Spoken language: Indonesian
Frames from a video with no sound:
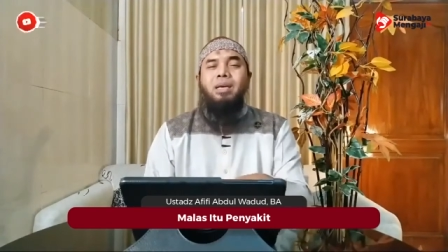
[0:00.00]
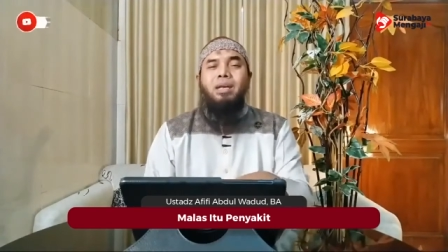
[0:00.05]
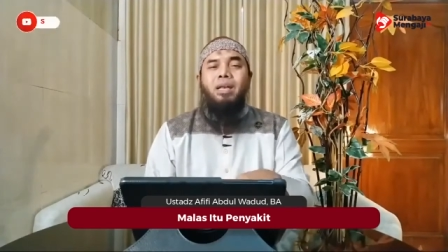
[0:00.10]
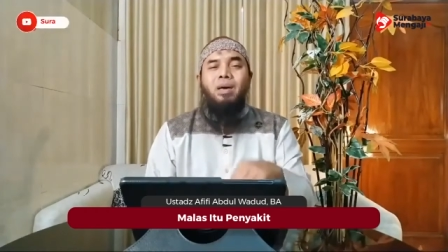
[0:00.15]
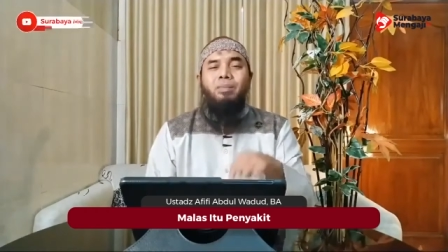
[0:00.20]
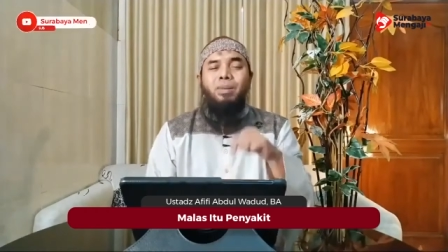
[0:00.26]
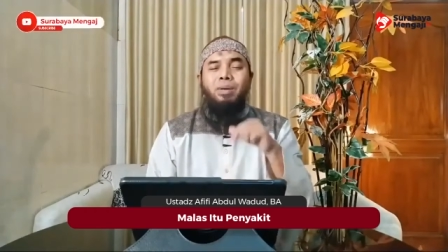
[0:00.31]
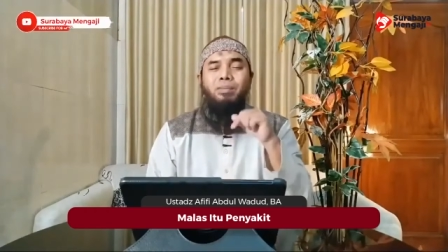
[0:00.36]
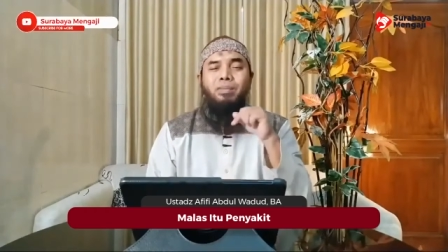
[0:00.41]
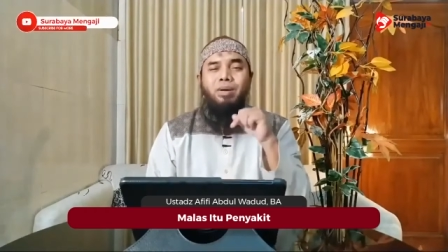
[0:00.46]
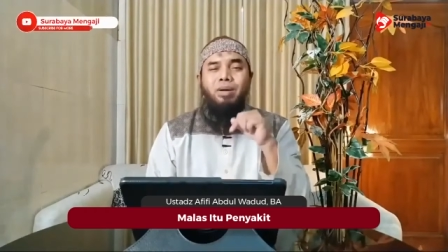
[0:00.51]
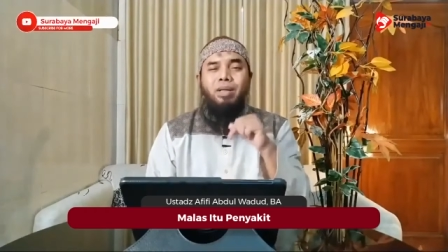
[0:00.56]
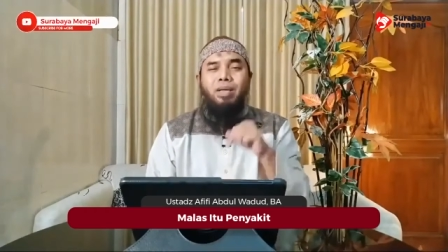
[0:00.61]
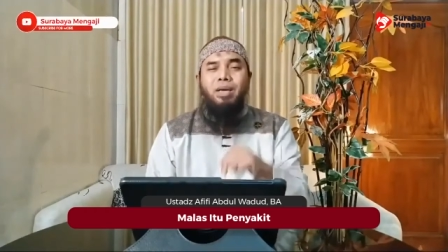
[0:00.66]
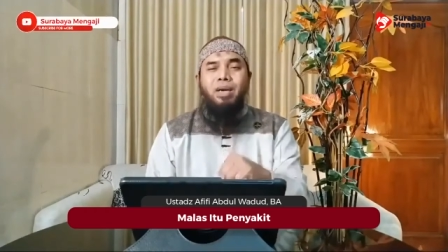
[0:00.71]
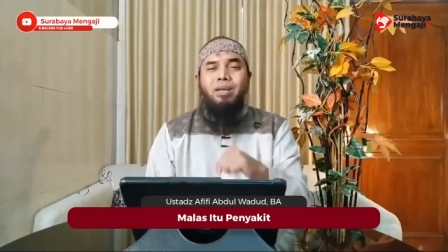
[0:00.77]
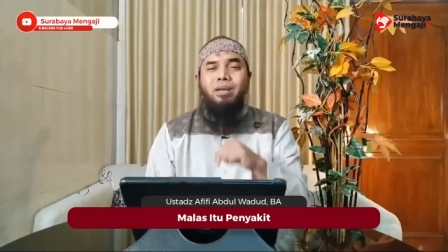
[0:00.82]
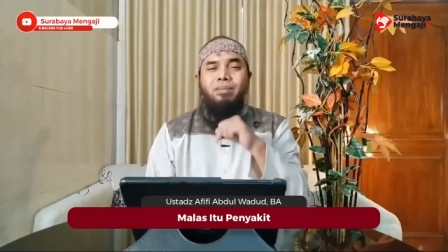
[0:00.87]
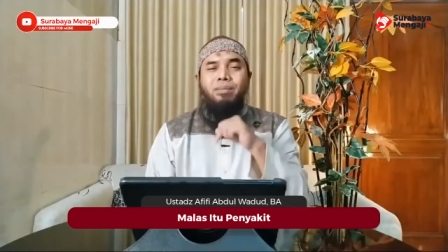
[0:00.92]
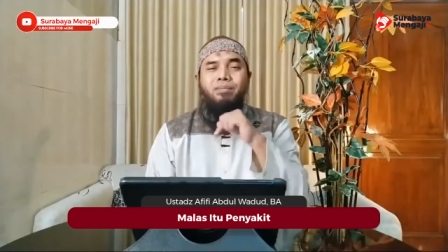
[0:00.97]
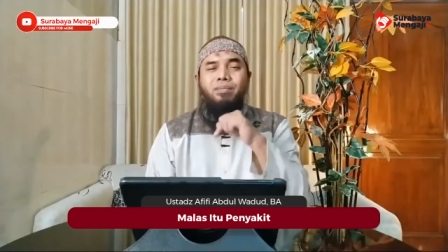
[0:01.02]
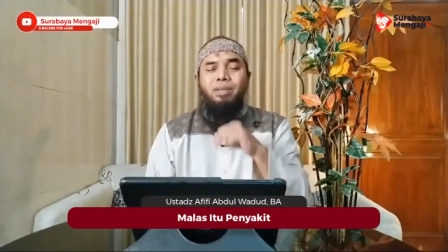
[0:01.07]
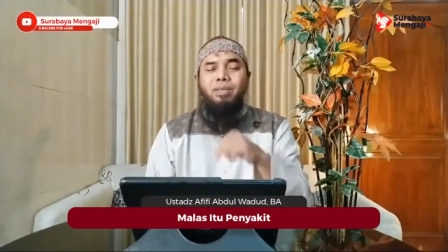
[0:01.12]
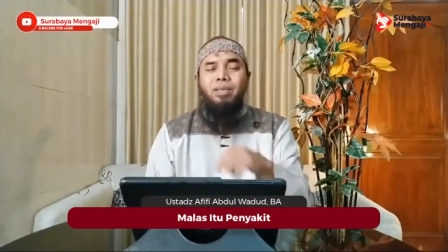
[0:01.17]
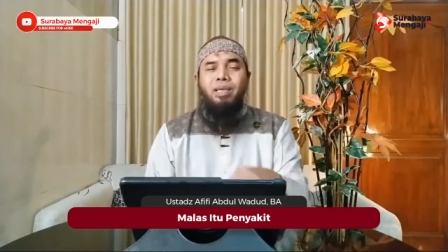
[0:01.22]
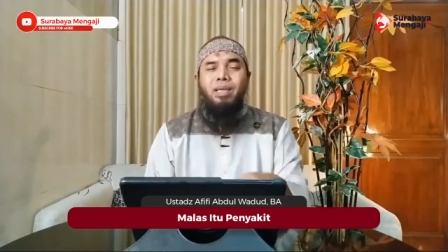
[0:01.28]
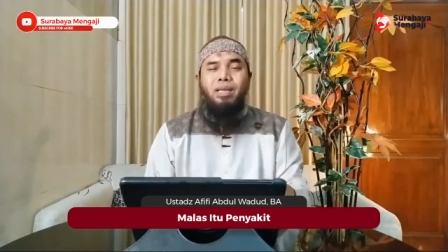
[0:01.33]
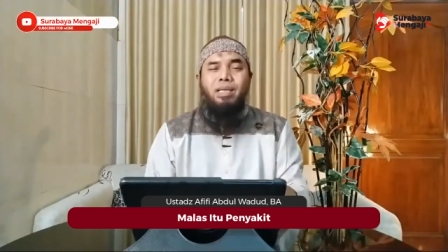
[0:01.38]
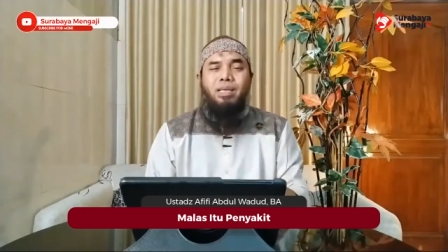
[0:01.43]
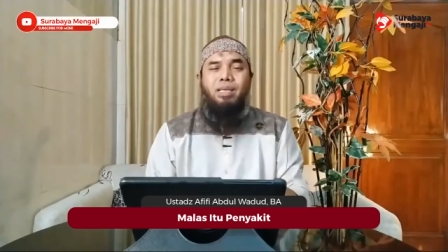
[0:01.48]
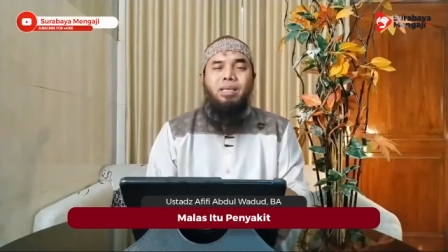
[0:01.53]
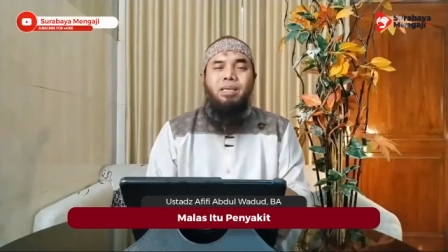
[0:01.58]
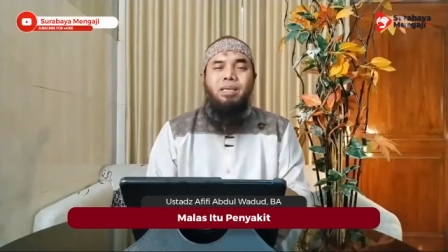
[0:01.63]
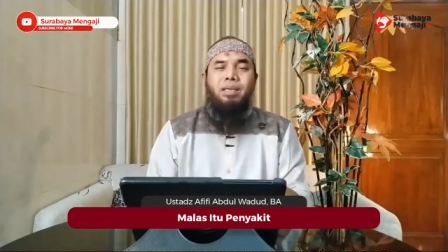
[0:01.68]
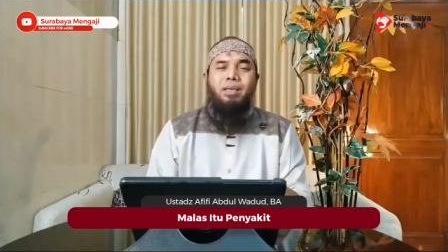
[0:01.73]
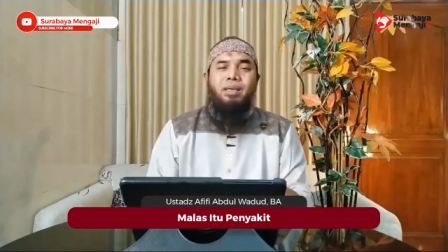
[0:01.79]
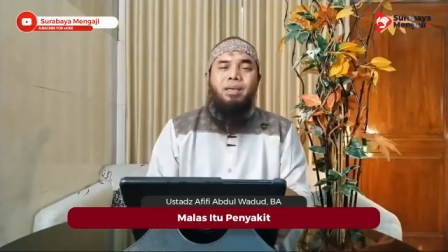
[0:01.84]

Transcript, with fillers: Nabi memberikan ya ini